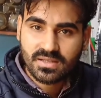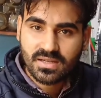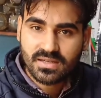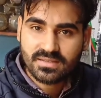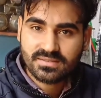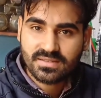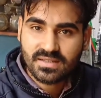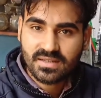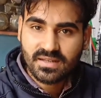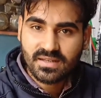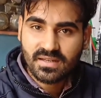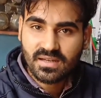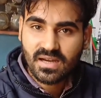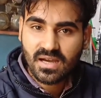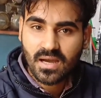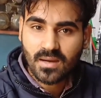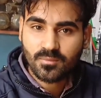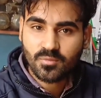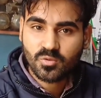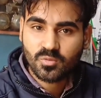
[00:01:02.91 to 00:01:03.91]
दिखाए जा रहे हैं
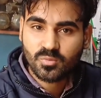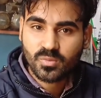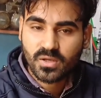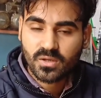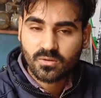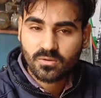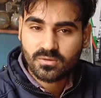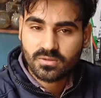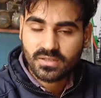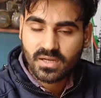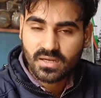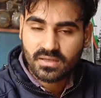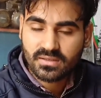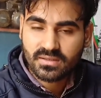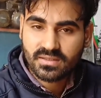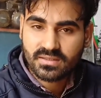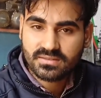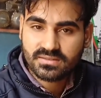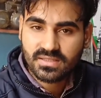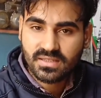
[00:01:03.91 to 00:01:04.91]
आप उन पर
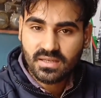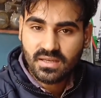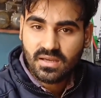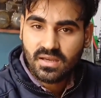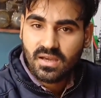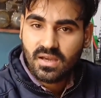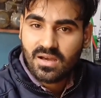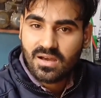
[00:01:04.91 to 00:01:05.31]
कॉन्टैक्ट कीजिए